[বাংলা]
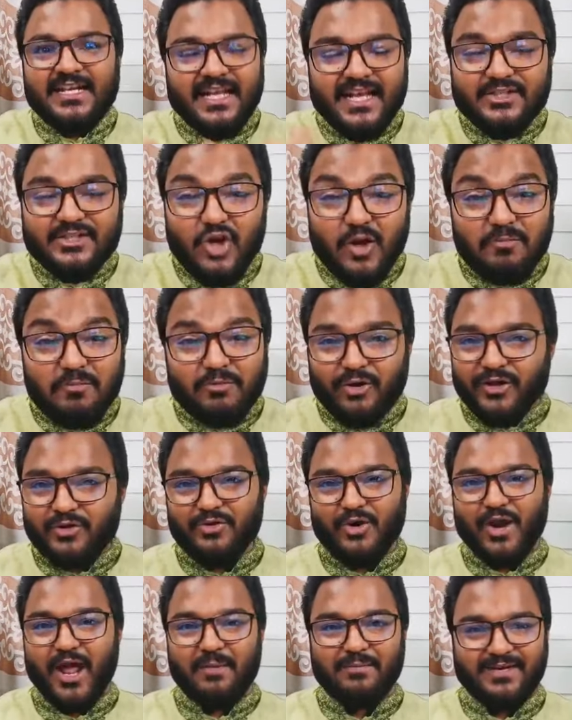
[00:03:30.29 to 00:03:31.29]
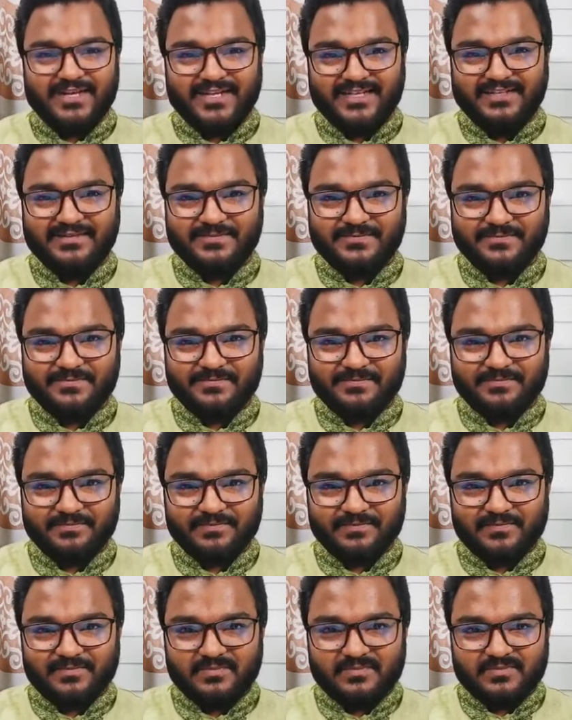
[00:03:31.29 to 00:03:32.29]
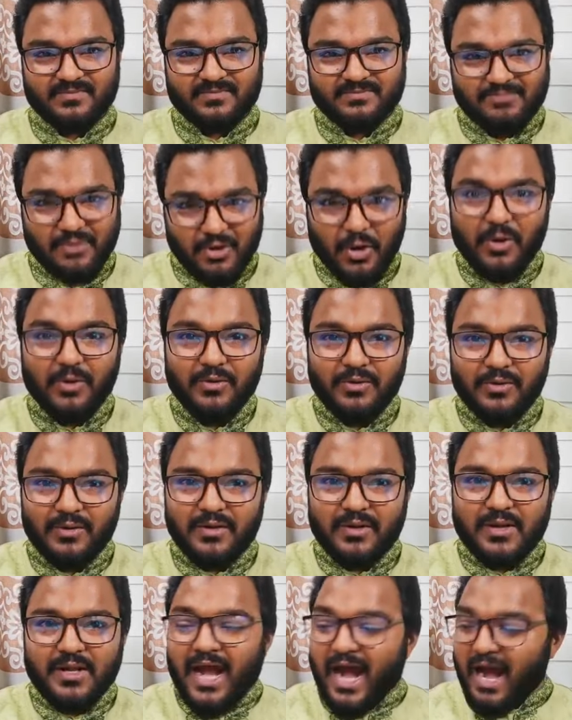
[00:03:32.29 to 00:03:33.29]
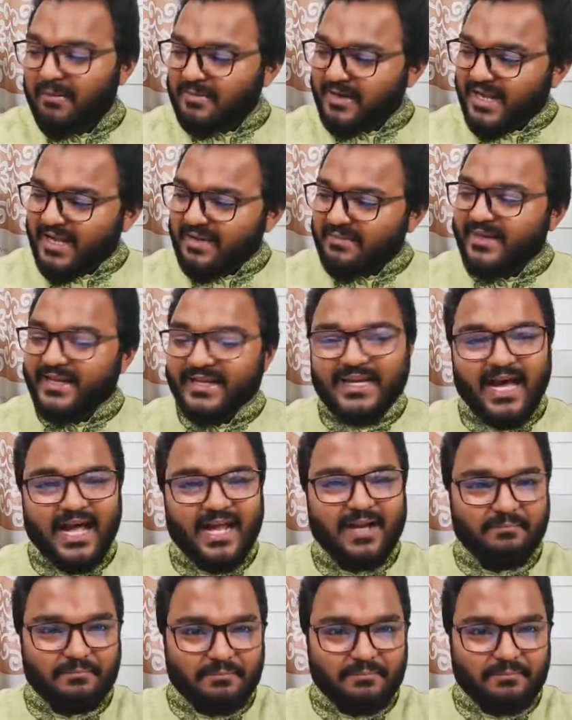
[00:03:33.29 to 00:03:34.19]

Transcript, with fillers: এসব করে কোনো লাভ নেই বরং আমরা আমেরিকার